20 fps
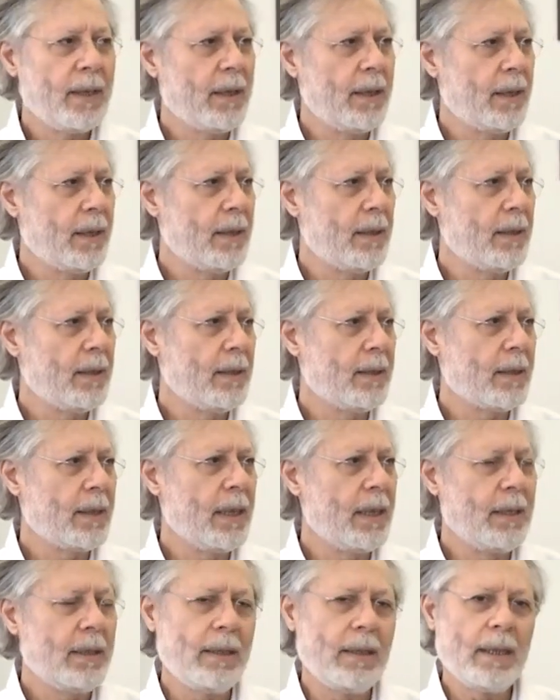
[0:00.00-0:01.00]
آه،
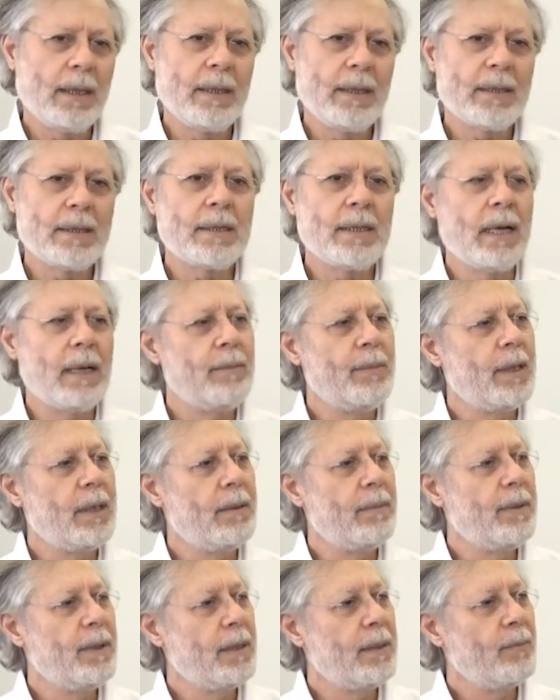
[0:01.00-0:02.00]
كنا
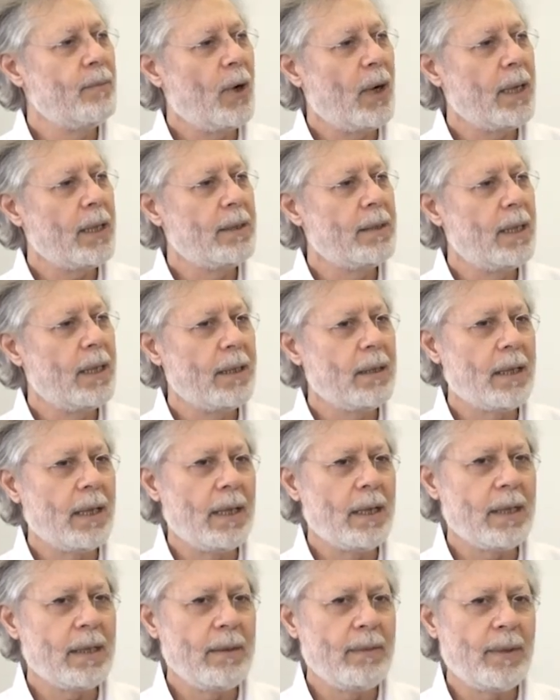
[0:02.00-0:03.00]
نستقبل بمعدل
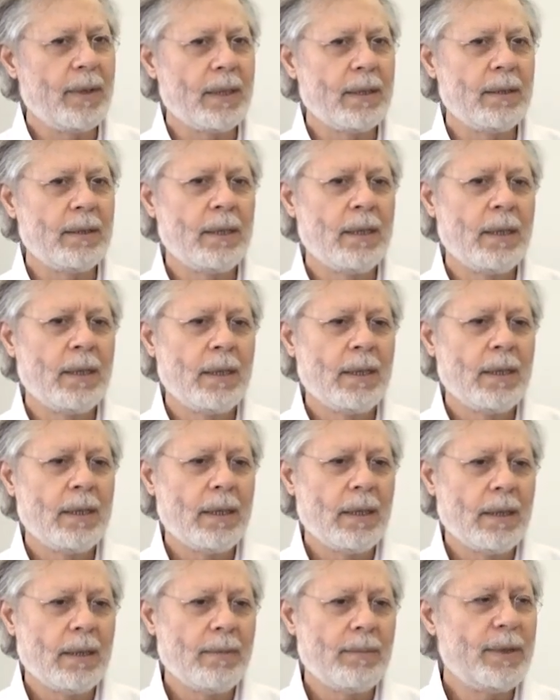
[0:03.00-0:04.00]
تقريبا
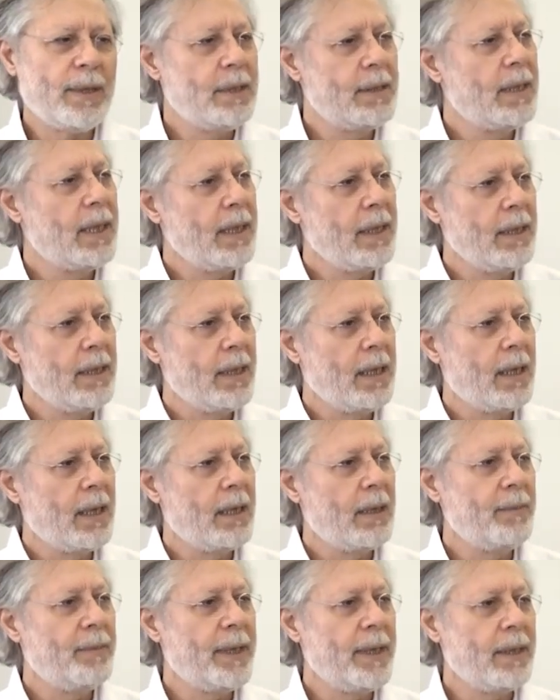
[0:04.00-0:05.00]

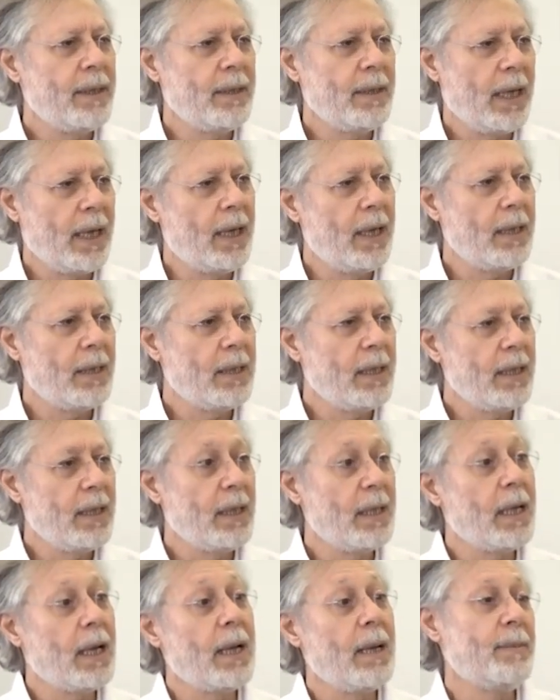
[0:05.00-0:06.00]
بالدقيقة بين
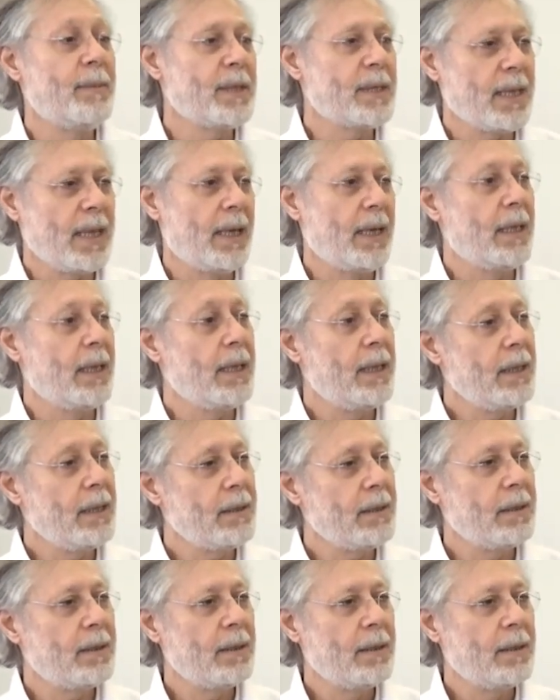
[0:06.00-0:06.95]
حالتين لخمس حالات